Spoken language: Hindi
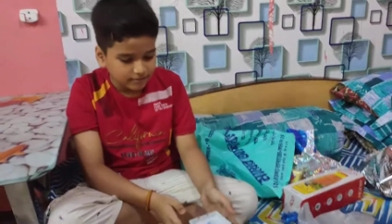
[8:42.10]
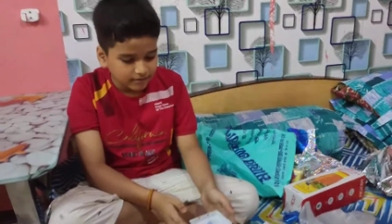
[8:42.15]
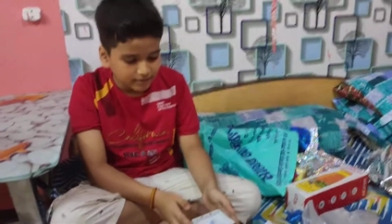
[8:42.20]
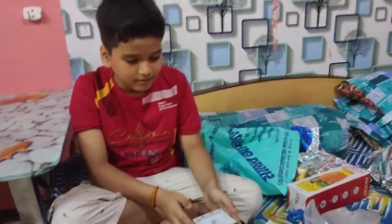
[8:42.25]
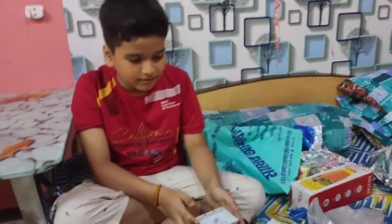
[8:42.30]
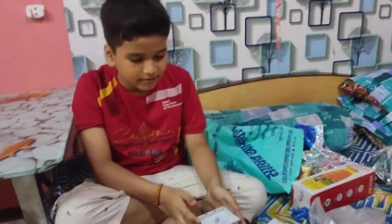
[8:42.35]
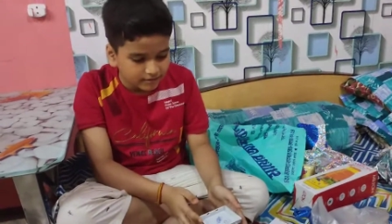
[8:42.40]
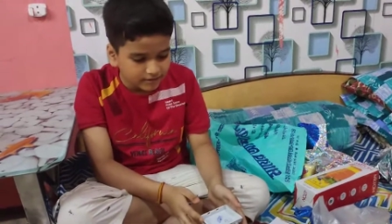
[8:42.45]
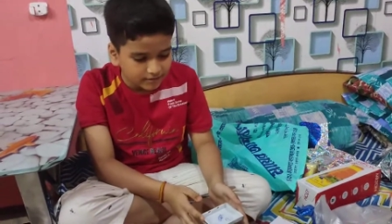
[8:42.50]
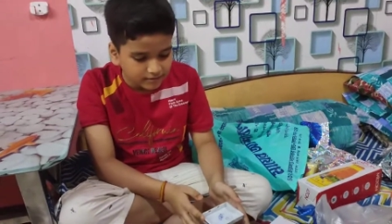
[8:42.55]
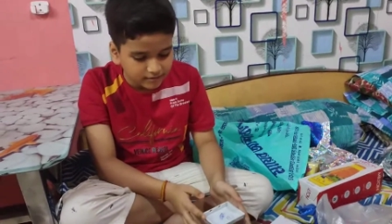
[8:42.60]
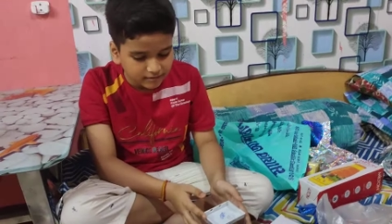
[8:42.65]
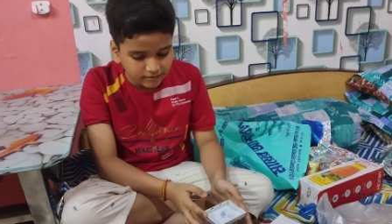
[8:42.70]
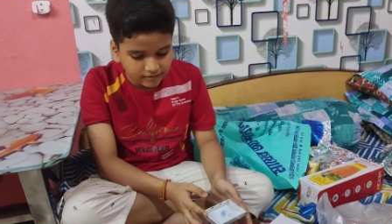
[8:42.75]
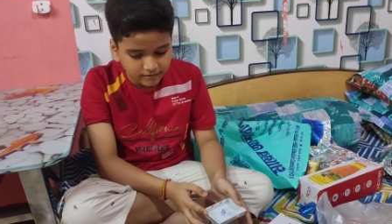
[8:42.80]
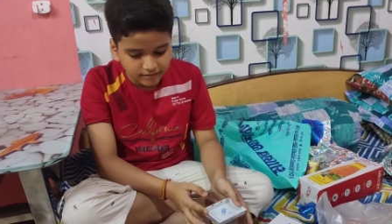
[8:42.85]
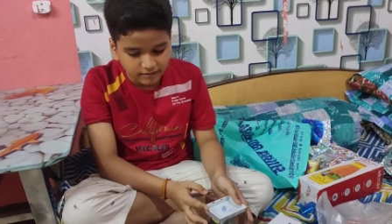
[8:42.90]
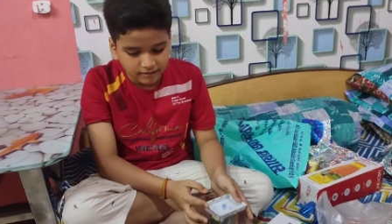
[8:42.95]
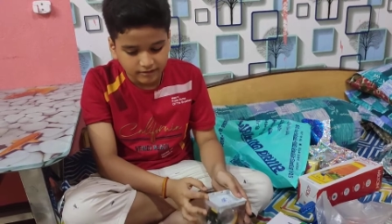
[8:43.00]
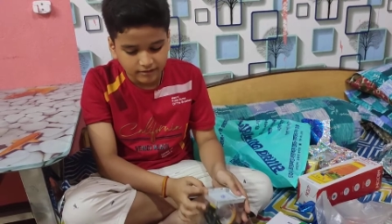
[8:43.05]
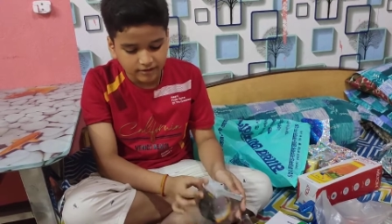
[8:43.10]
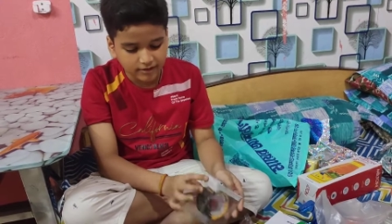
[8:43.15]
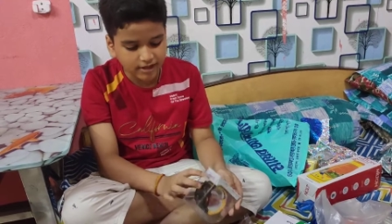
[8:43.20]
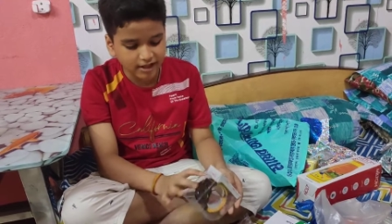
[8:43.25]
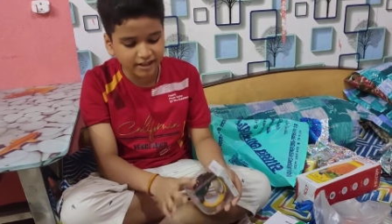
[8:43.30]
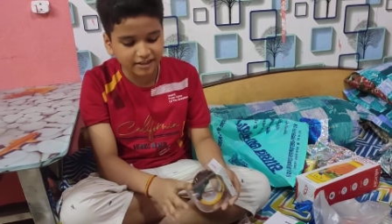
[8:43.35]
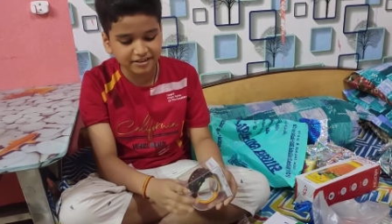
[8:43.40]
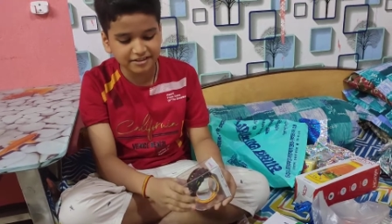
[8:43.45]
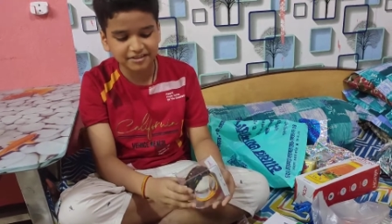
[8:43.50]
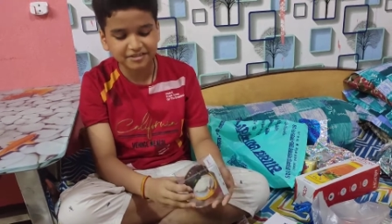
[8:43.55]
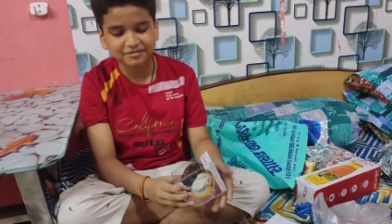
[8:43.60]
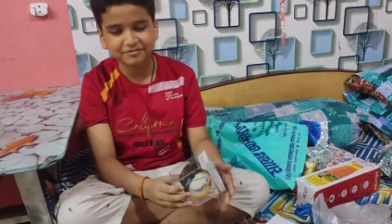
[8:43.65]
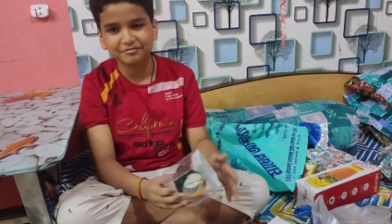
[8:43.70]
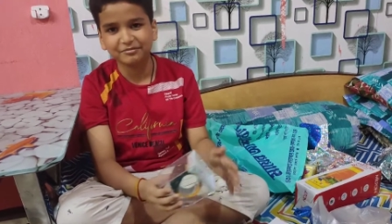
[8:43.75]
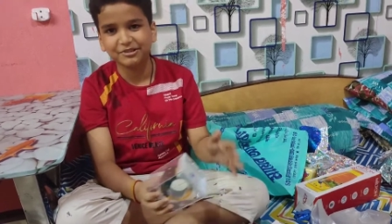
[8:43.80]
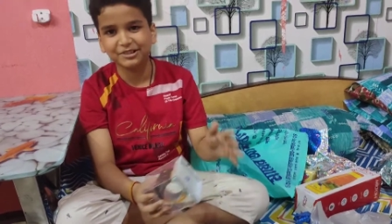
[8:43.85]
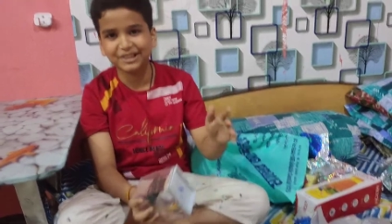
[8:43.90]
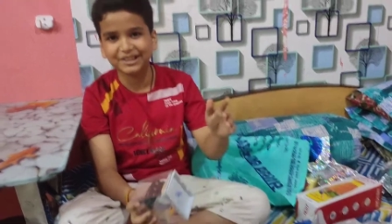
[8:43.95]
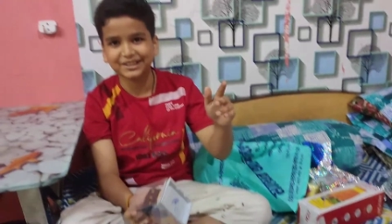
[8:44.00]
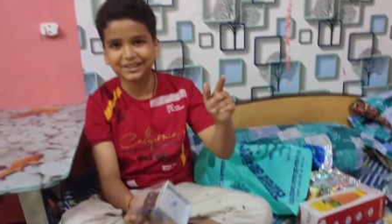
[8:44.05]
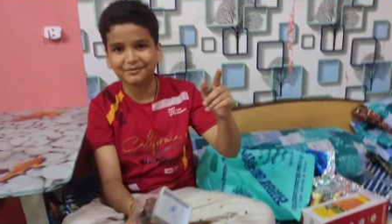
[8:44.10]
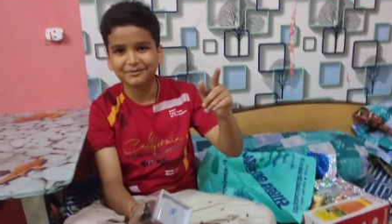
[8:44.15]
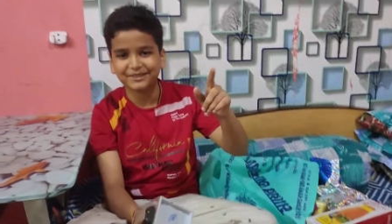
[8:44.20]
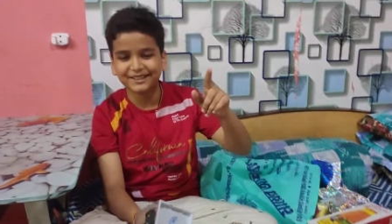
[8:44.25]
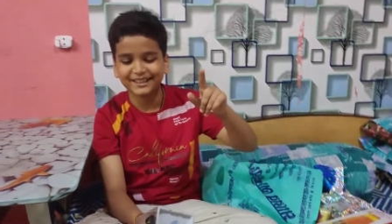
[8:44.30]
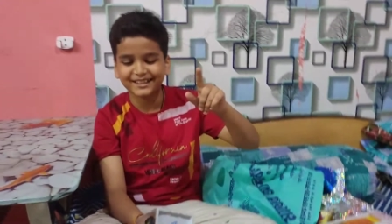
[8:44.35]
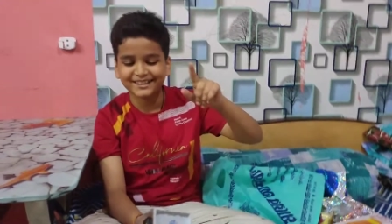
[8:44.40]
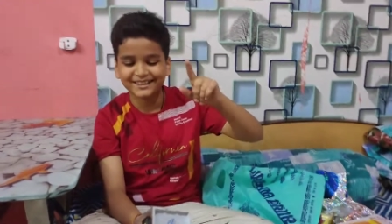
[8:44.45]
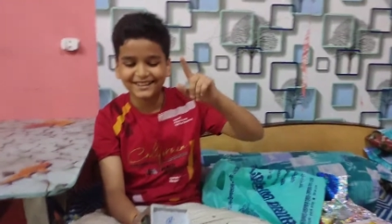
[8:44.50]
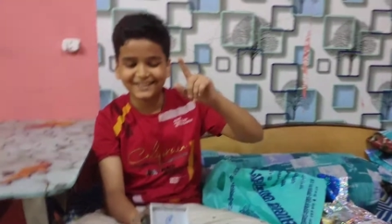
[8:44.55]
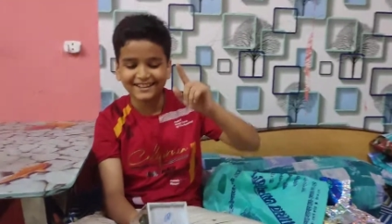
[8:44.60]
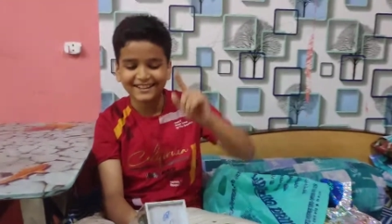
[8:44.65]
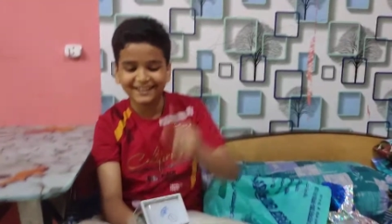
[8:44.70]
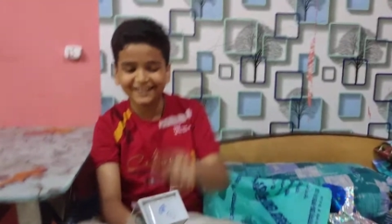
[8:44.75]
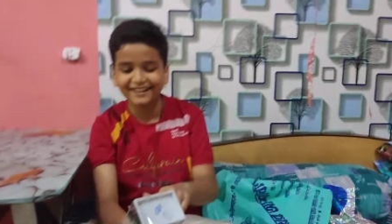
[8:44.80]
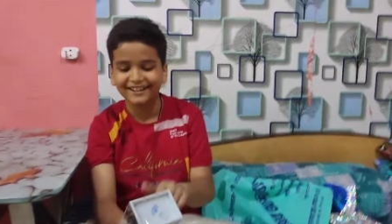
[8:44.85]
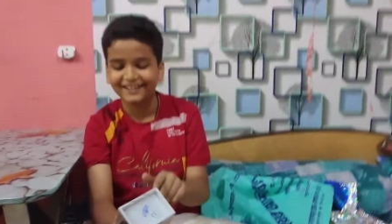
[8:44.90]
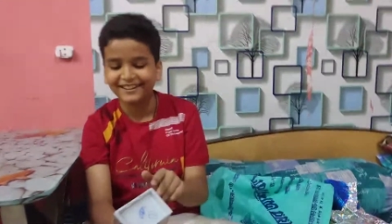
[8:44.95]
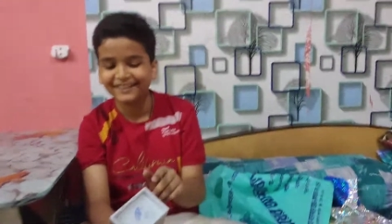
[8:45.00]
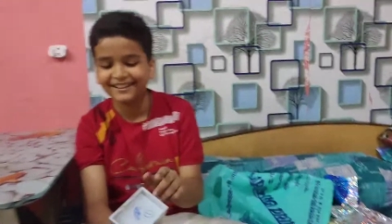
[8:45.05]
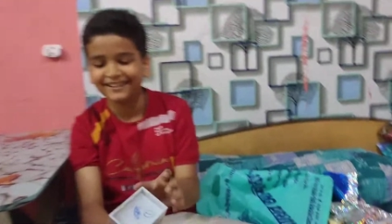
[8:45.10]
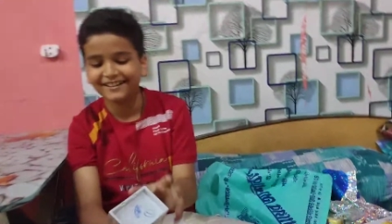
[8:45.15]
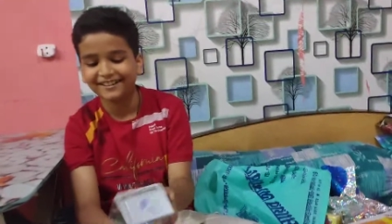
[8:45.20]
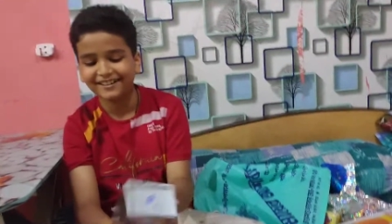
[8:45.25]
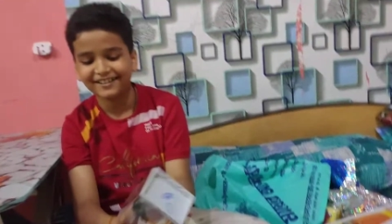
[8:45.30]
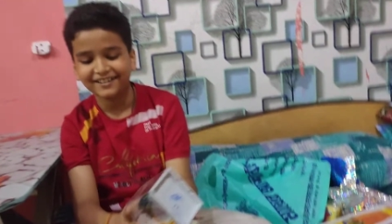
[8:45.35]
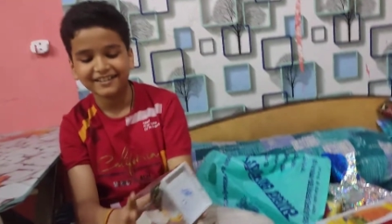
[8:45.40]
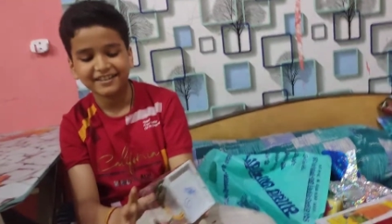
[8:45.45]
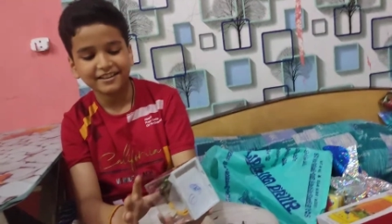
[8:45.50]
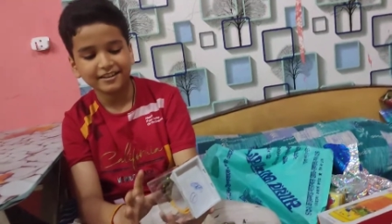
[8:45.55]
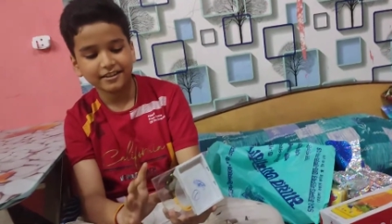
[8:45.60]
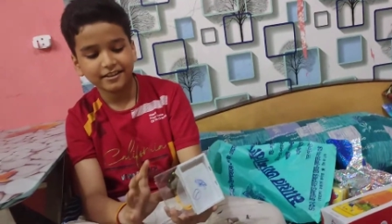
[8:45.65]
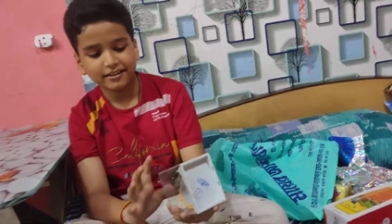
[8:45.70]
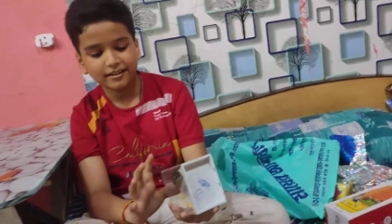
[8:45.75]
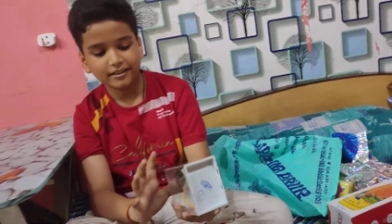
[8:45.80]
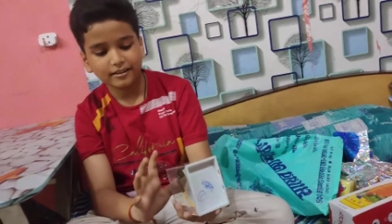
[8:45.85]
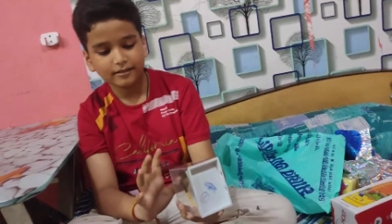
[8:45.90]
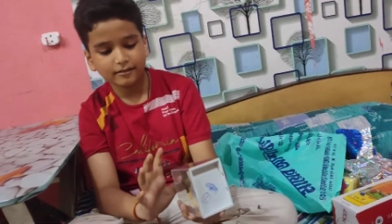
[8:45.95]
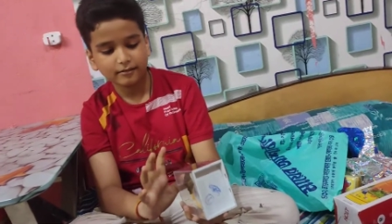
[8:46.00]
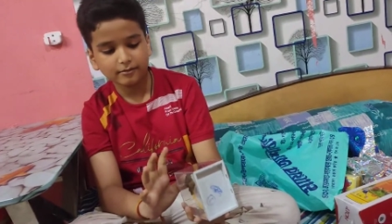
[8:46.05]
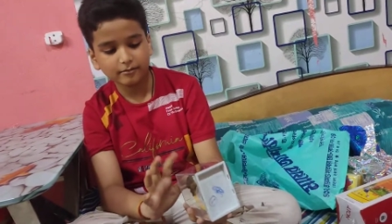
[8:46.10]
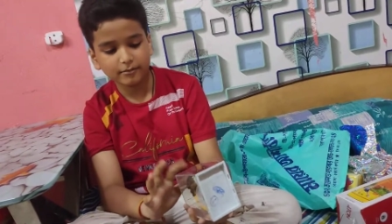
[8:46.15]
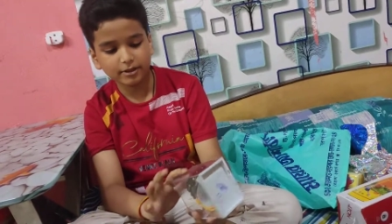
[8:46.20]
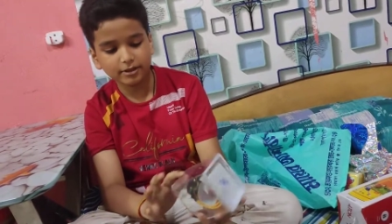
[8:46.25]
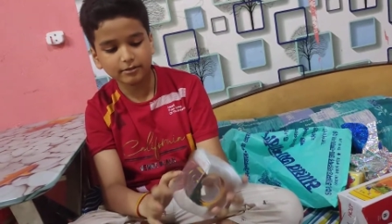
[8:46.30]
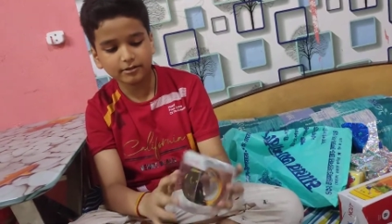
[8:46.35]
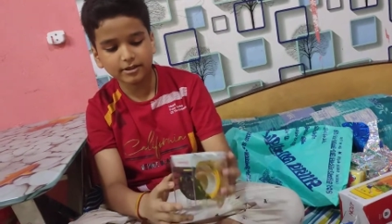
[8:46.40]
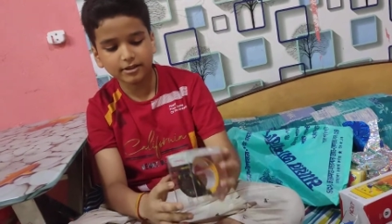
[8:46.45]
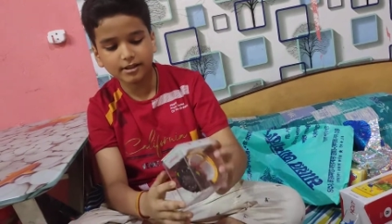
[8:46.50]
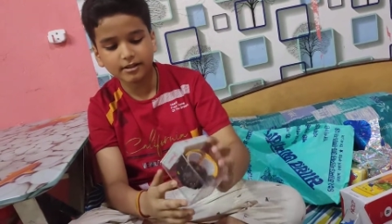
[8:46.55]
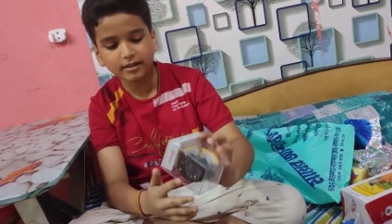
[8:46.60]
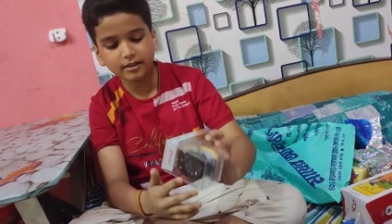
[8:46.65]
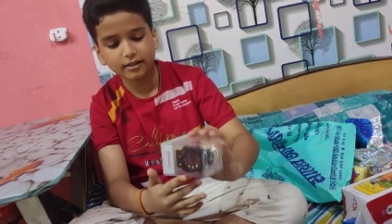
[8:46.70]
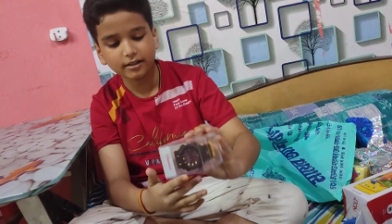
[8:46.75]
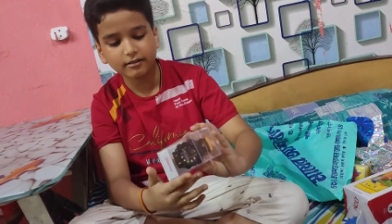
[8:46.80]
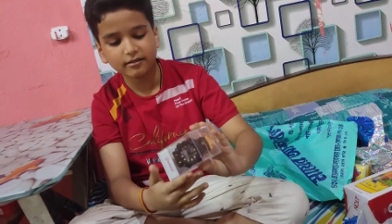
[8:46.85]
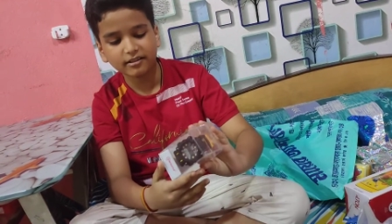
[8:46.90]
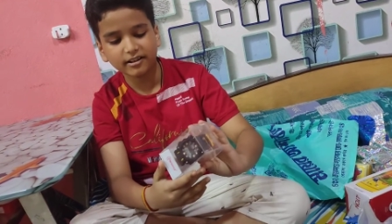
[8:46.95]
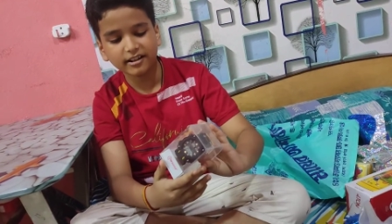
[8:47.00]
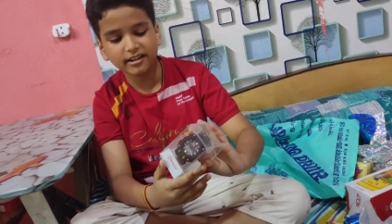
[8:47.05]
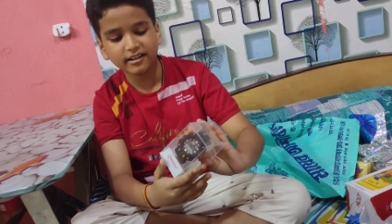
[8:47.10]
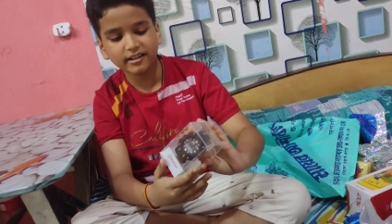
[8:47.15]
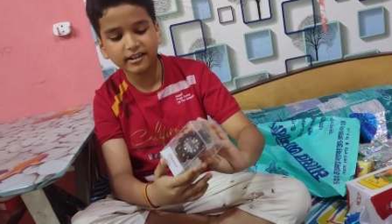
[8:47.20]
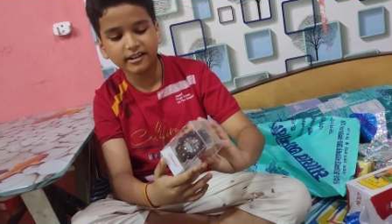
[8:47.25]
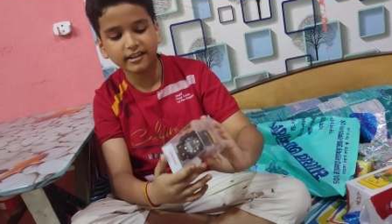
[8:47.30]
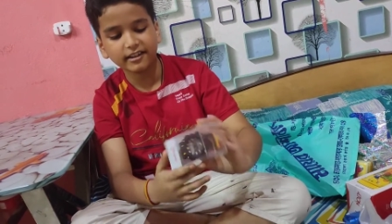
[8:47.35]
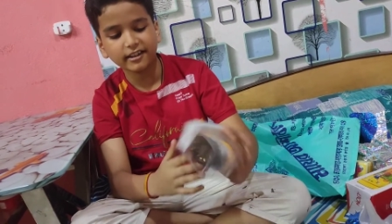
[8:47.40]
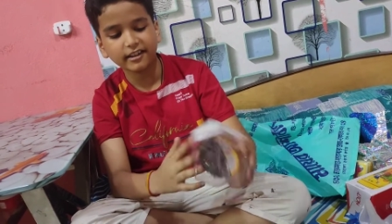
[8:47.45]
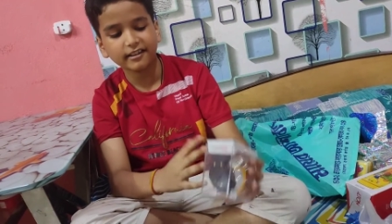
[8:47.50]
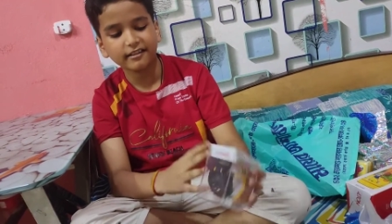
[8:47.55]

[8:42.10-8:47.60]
सा वीडियो तो सबसे अच्छा ये घड़ी है ना मतलब